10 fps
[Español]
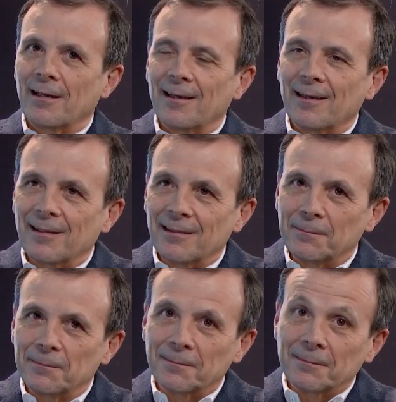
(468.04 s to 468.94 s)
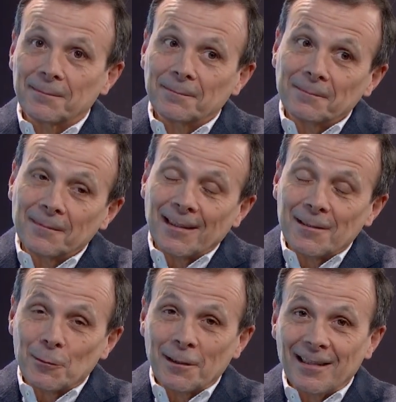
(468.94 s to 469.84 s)
eh,
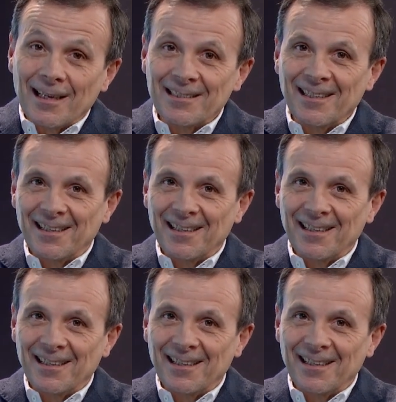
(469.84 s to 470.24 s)
eso es quizás